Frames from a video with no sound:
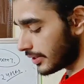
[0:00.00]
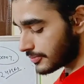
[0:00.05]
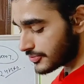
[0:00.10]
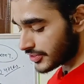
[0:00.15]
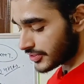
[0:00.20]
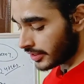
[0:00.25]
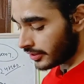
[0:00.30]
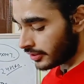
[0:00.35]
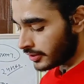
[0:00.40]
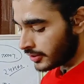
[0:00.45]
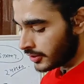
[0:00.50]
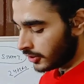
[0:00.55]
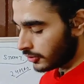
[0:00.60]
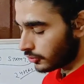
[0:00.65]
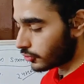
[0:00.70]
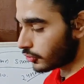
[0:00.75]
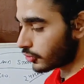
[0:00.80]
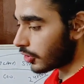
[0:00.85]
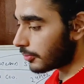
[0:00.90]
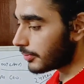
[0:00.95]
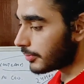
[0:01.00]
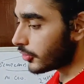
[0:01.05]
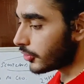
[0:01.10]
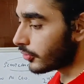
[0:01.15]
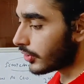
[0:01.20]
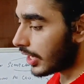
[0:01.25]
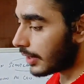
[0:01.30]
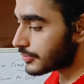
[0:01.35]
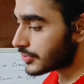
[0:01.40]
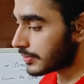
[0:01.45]
की तरफ से तो
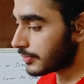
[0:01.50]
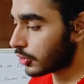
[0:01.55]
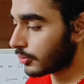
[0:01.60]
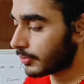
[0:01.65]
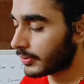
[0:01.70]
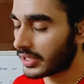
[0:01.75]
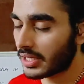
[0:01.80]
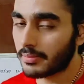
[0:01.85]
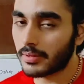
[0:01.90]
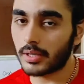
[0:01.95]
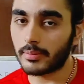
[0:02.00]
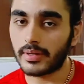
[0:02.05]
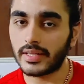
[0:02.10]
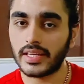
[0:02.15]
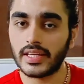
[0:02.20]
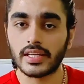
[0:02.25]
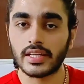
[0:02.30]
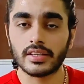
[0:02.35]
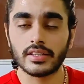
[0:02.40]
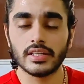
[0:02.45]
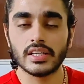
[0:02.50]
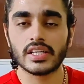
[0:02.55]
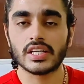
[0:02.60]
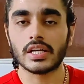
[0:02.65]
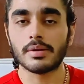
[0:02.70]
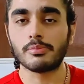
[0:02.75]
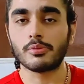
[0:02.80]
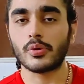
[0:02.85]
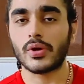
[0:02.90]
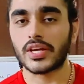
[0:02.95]
रॉबिनहुड आप सभी को पता है मेरे भाई एक
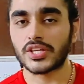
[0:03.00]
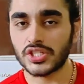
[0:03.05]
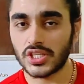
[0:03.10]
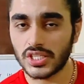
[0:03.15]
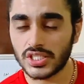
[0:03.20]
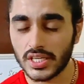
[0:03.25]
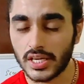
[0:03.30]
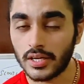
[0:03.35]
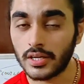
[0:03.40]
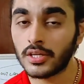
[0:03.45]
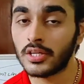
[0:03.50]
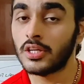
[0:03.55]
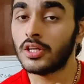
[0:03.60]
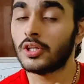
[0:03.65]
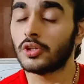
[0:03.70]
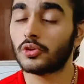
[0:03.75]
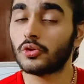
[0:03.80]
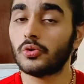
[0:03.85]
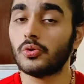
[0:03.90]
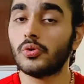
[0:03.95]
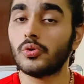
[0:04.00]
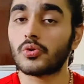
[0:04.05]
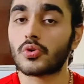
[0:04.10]
क्रिप्टो एक्सचेंज है तो